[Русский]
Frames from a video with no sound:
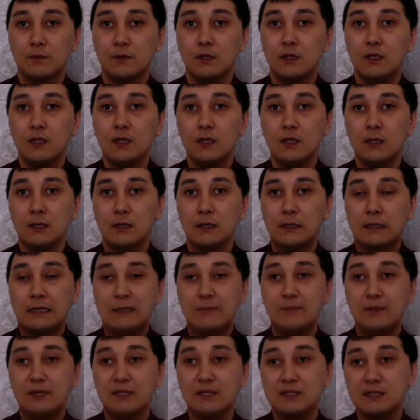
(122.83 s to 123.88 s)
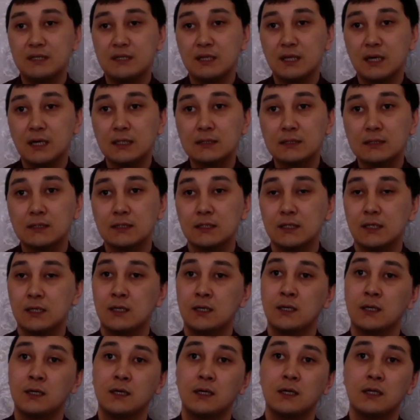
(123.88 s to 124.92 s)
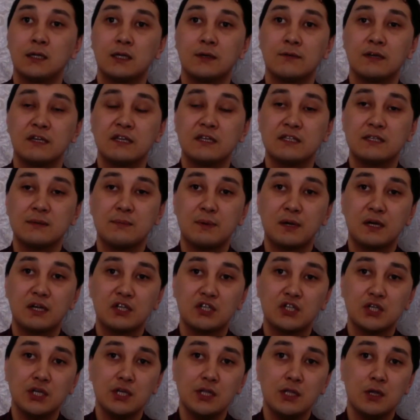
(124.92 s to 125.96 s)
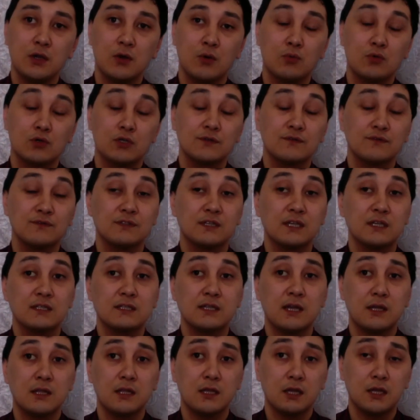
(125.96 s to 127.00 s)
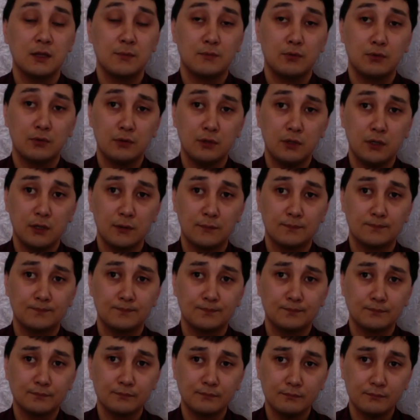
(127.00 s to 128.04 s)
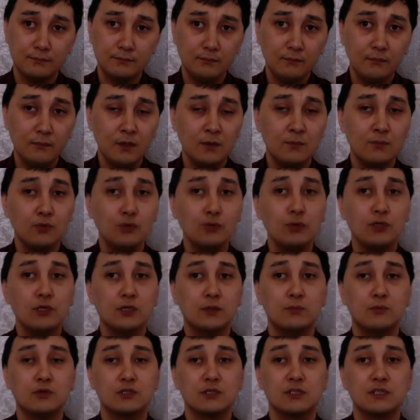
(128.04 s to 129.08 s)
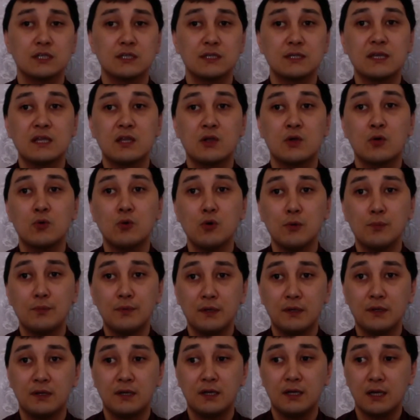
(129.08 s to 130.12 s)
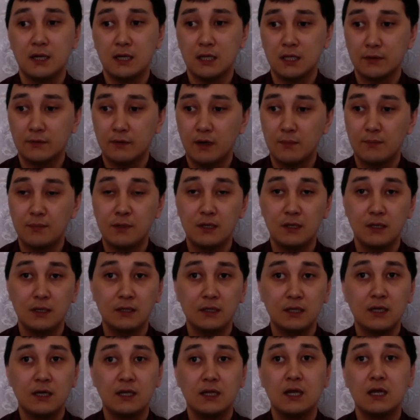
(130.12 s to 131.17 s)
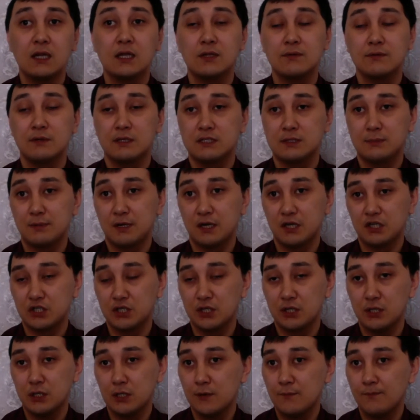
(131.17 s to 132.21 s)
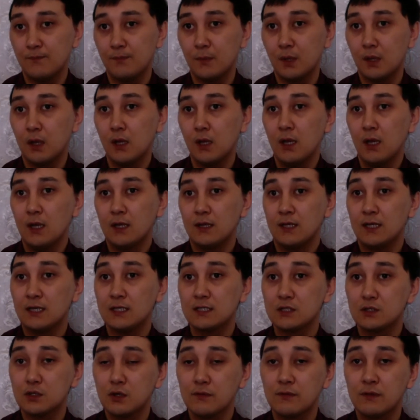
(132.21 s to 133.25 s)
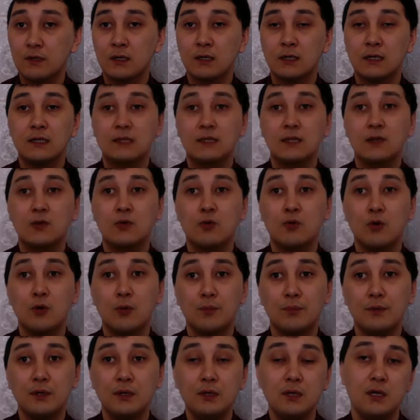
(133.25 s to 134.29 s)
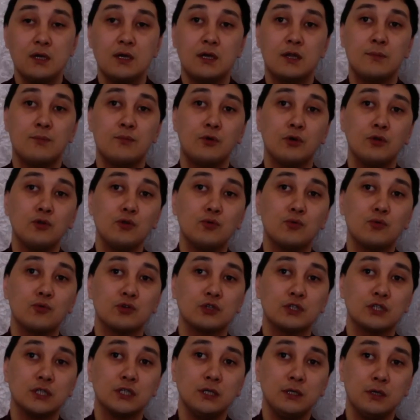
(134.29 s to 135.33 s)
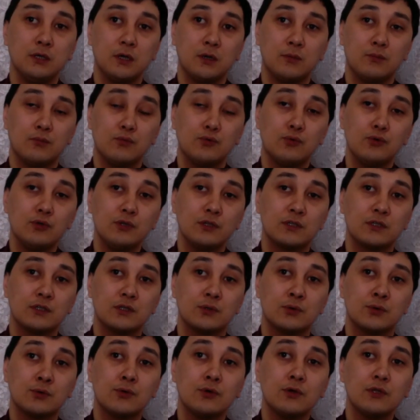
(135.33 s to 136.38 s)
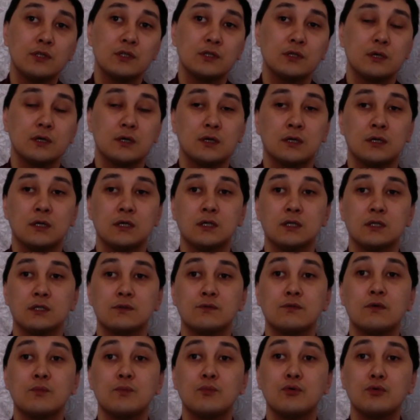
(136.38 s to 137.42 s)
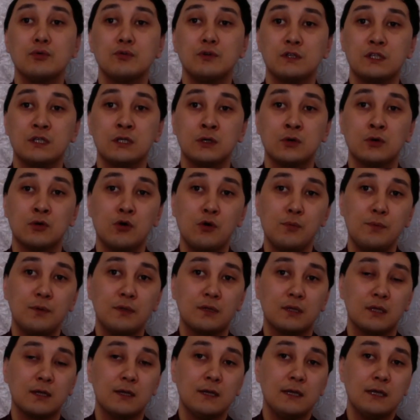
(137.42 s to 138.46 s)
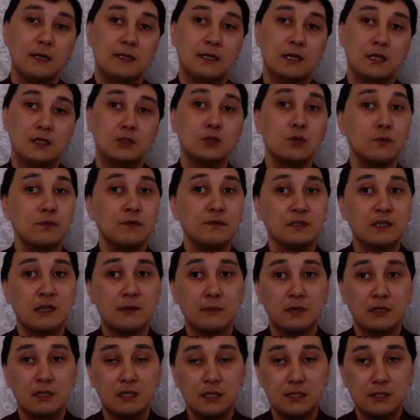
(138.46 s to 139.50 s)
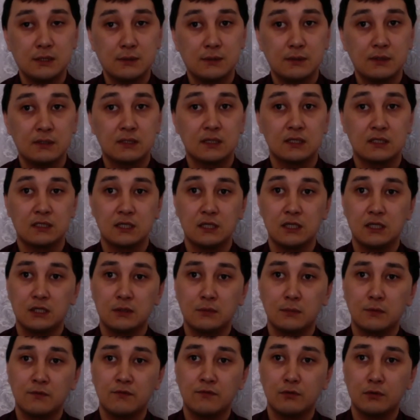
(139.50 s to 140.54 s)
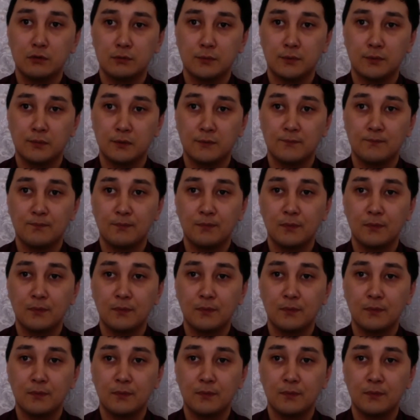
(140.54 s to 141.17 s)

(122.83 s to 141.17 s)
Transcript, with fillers: и репрезентация этого изображения уже в сознании ребенка будет, можно сказать, копией реального объекта, реального изображения. На основе этой копии ребенок уже будет строить э, свой будущий опыт на основе взаимодействия с различными формами.